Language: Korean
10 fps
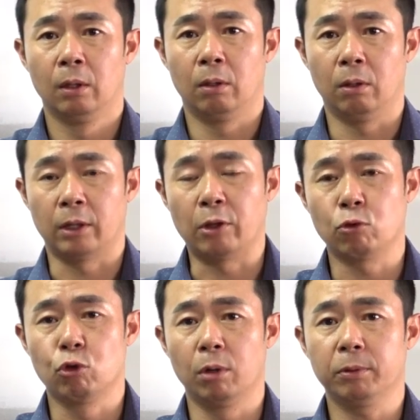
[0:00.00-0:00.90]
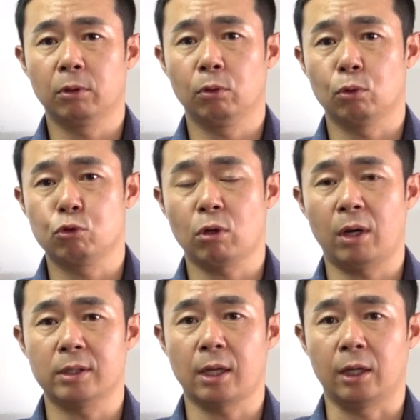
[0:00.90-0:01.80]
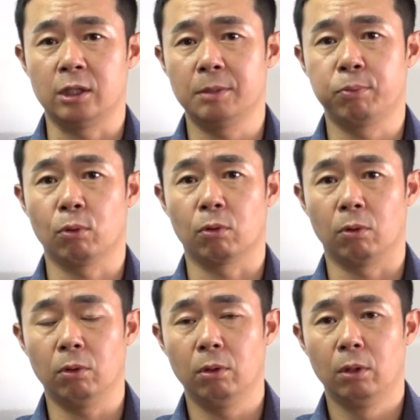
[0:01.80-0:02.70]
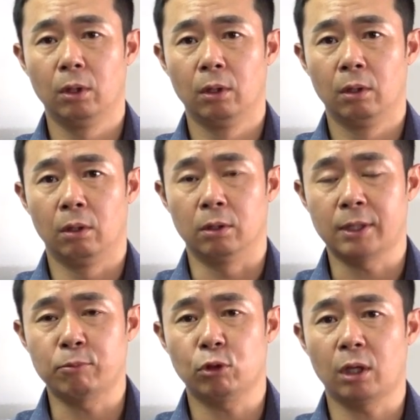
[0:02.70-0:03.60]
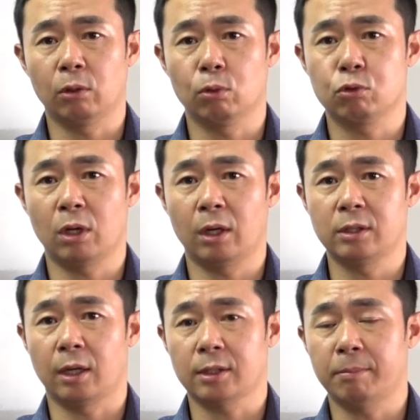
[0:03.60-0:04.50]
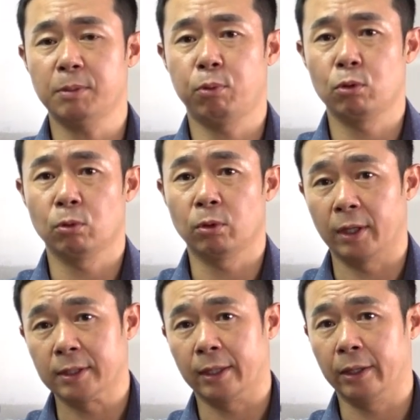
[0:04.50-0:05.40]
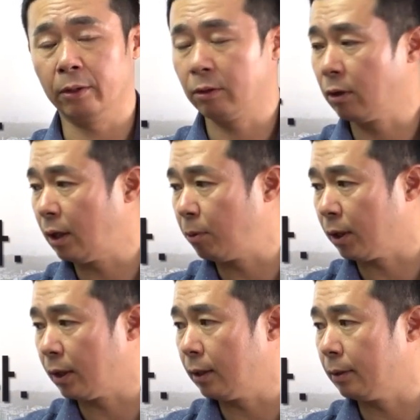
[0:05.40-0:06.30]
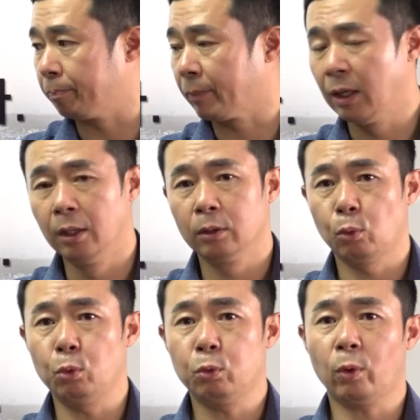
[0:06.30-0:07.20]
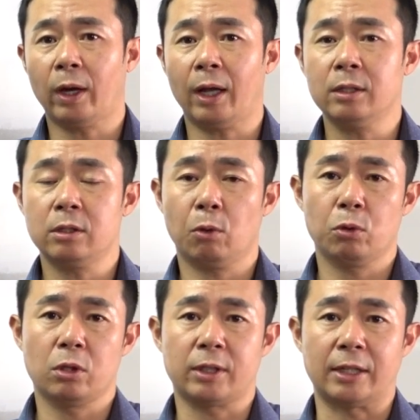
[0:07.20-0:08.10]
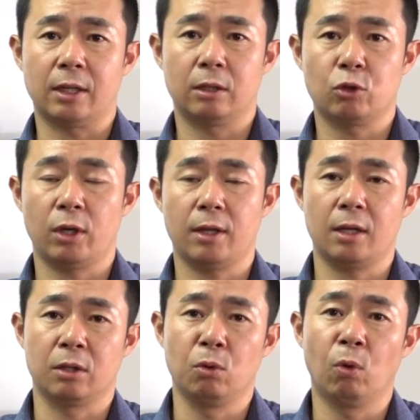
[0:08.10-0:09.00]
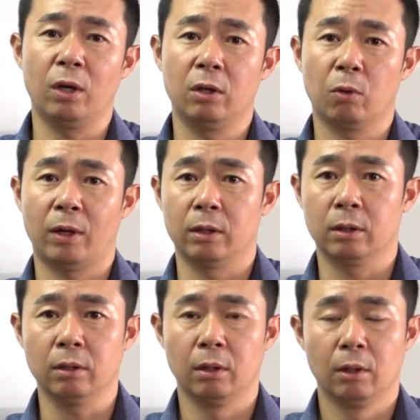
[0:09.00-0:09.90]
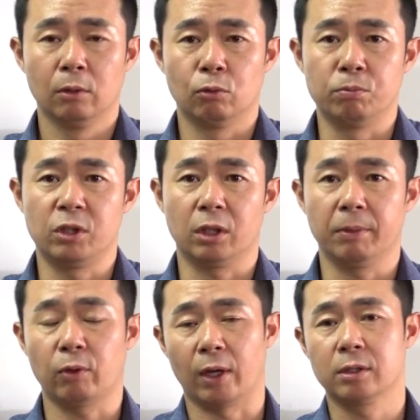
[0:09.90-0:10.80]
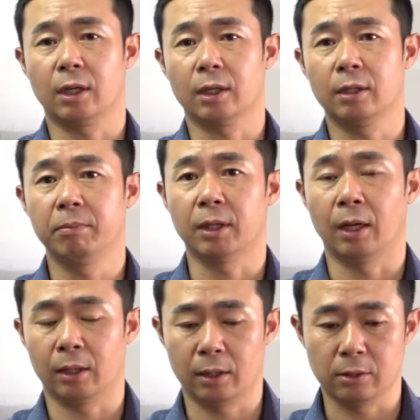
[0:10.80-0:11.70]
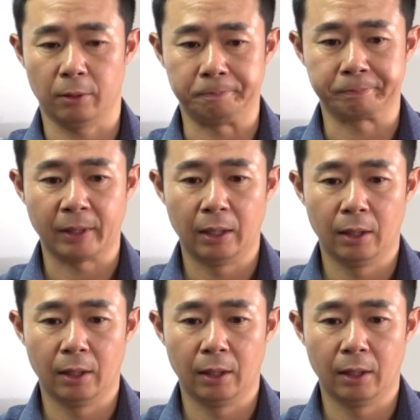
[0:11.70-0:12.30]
어, 내년 6월부터는 또 추가 과세가 20%고 어, 3주택은 또 추가과세가 30% 정도 되잖아요. 그러다 보니까는 똘똘한 한 채로서 자산을 최대한 이용하려고 하는 움직임이 굉장히 큽니다. 그래서